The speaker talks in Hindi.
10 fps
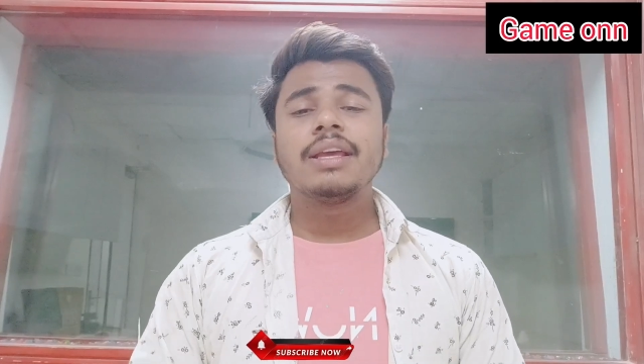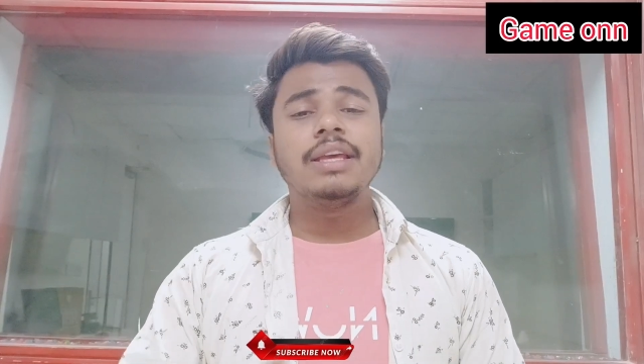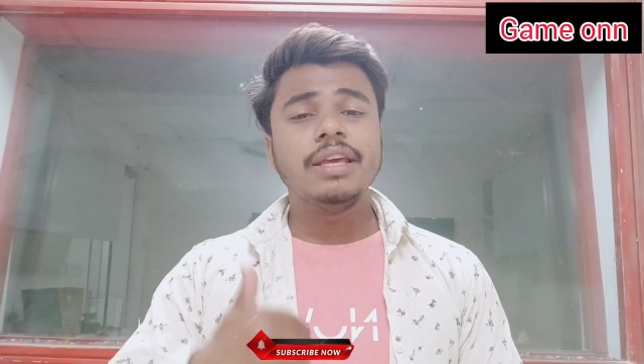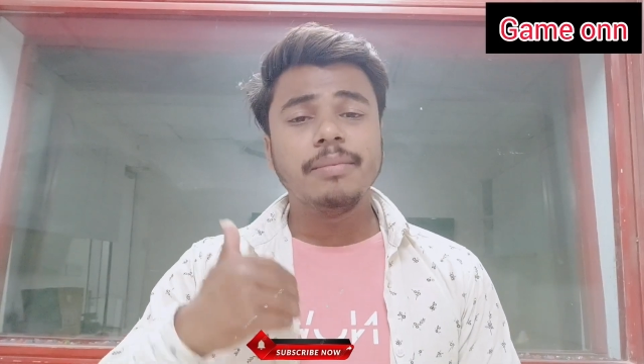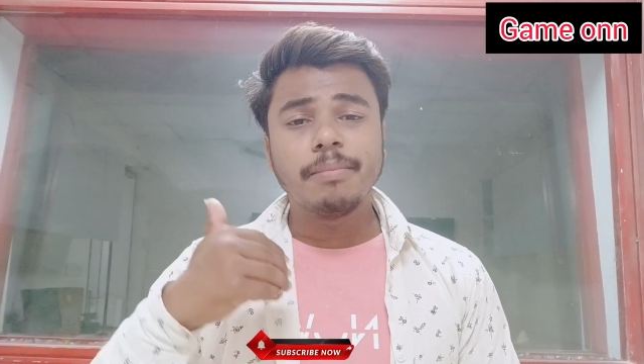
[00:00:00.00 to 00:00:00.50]

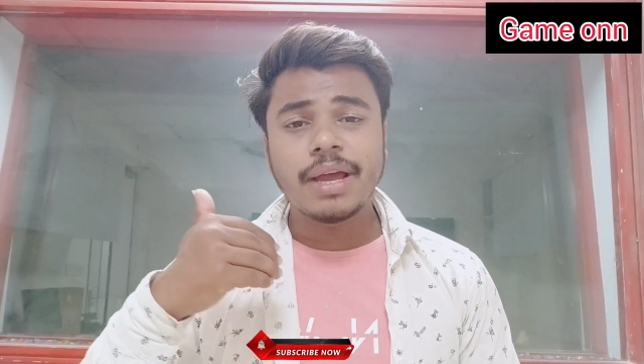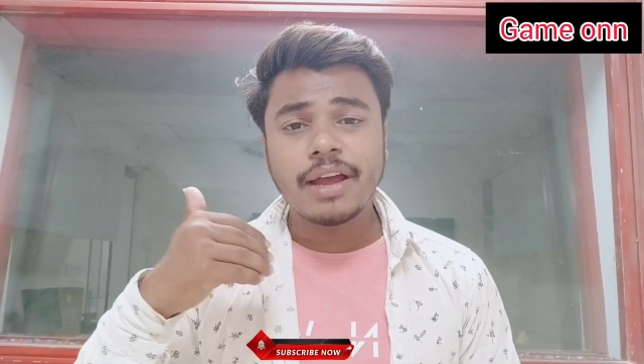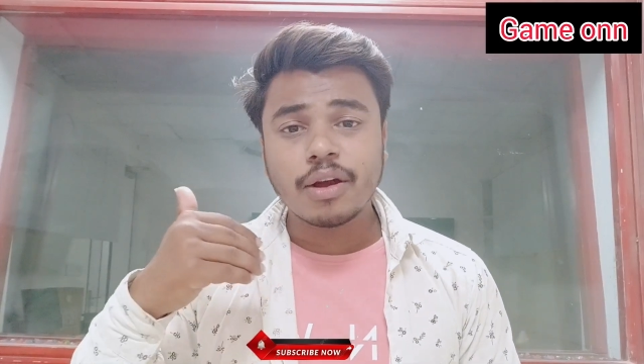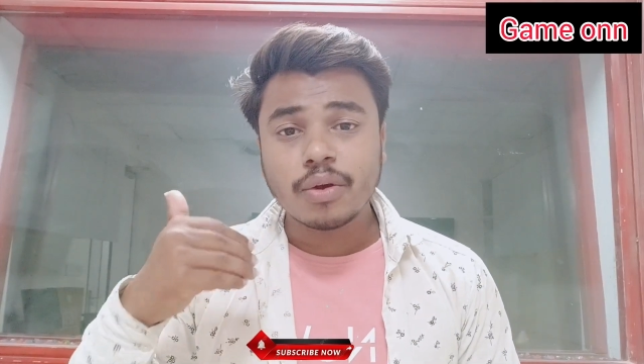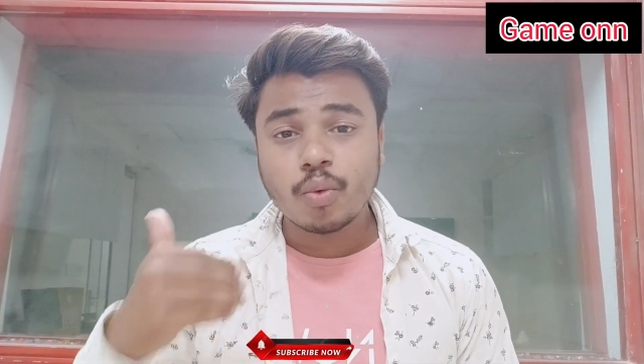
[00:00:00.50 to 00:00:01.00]
कि मैं
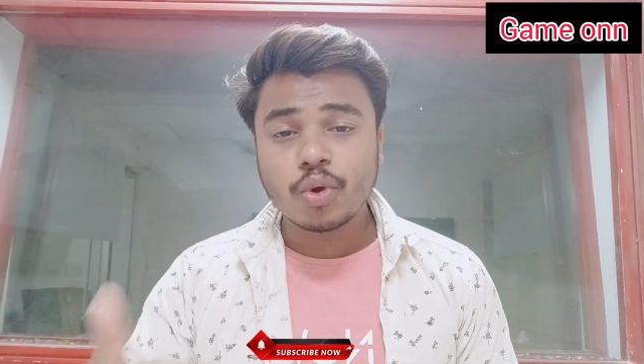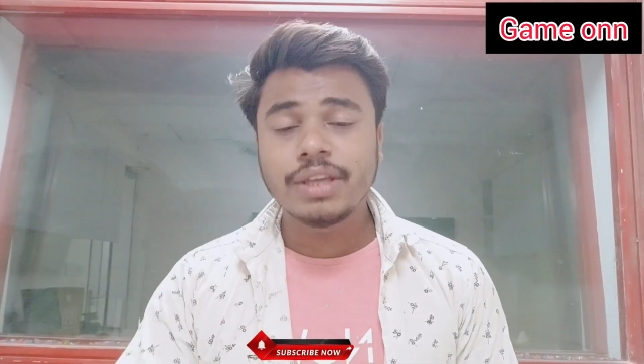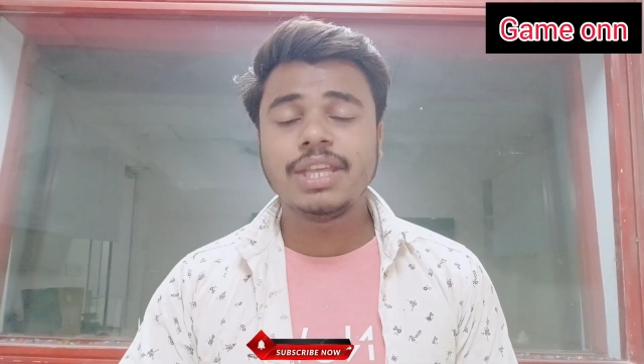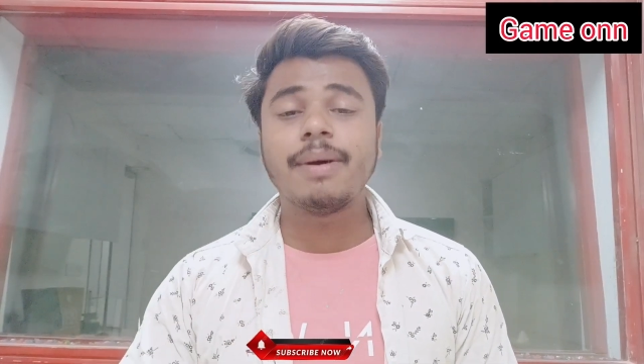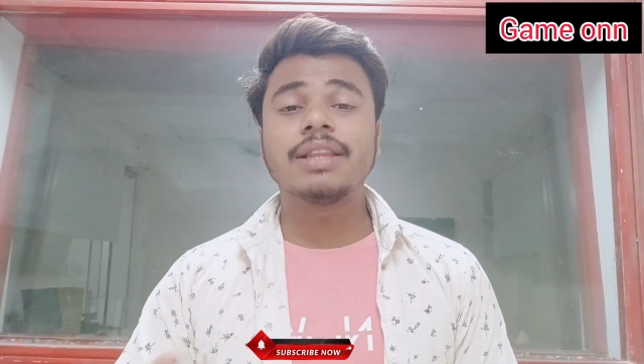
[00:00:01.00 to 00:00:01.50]

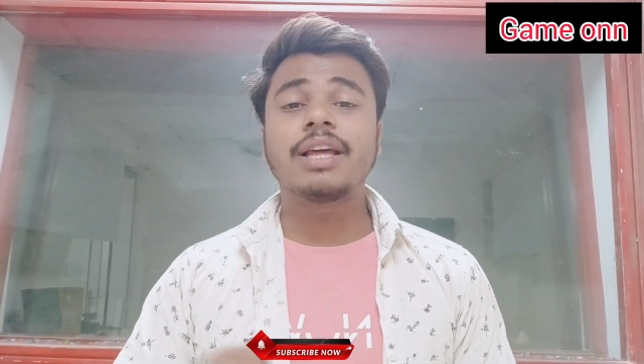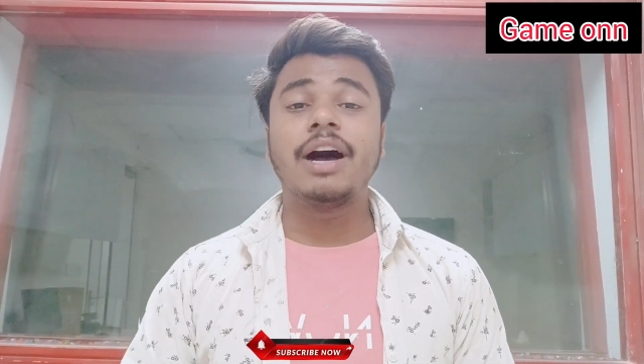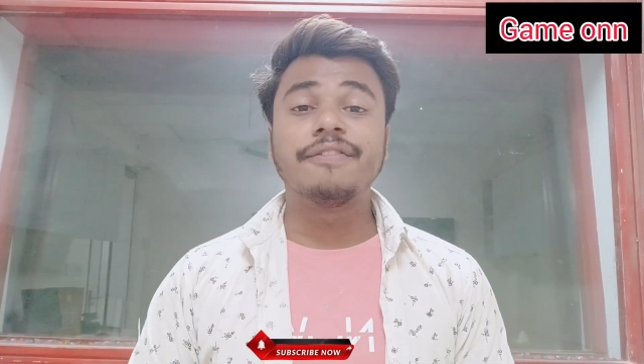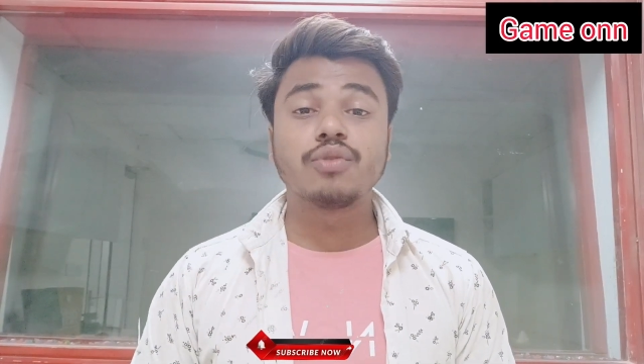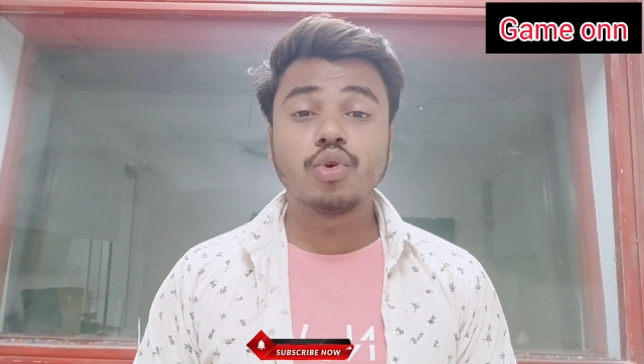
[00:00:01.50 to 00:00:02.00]
किसी बात का
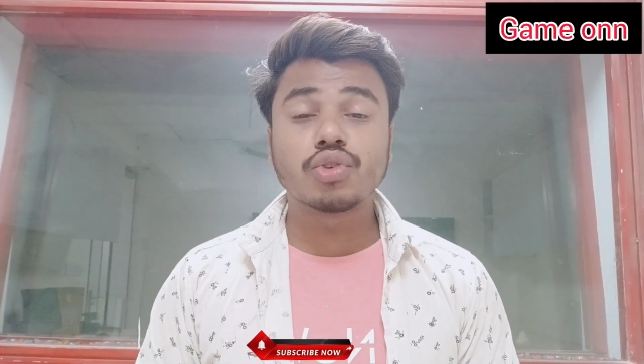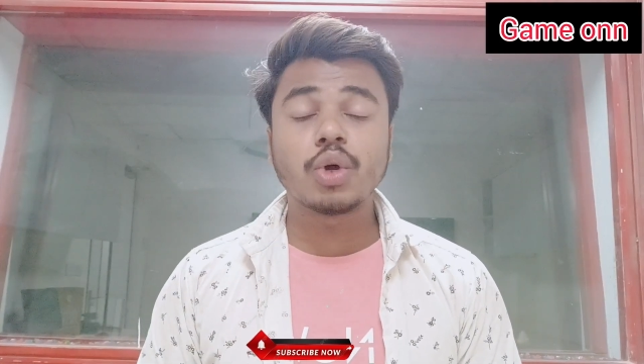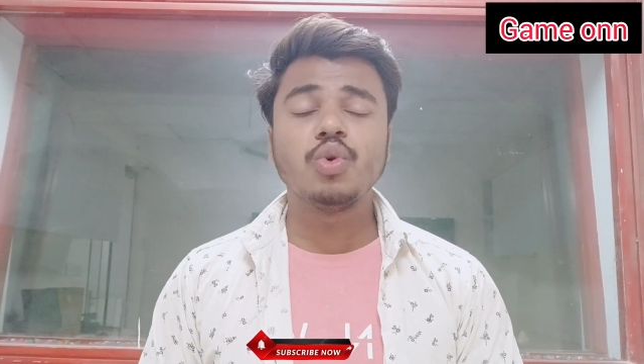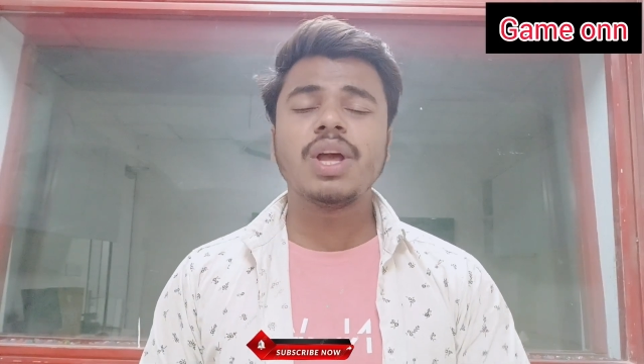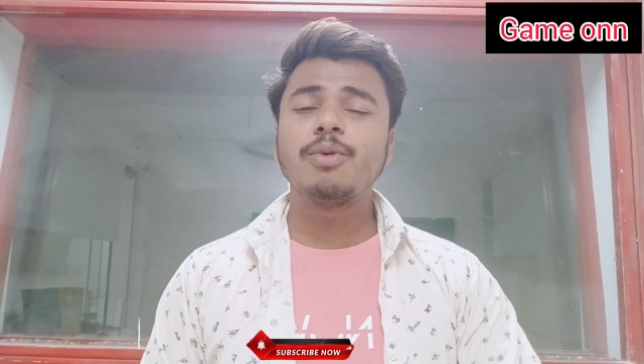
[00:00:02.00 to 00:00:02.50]
अफसोस
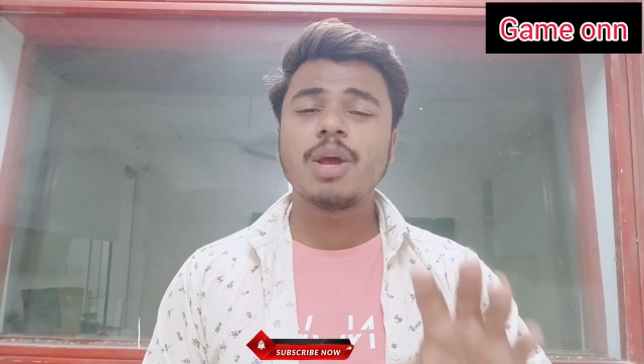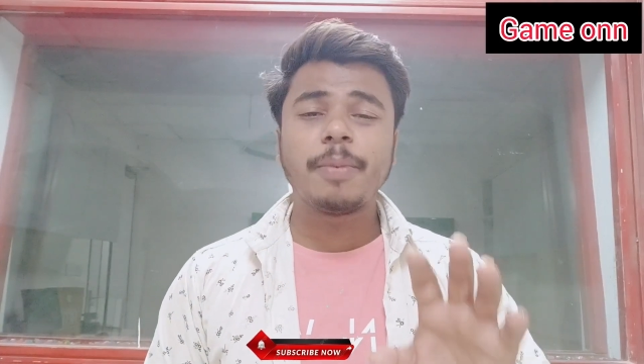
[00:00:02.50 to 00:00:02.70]
करूं या मुझे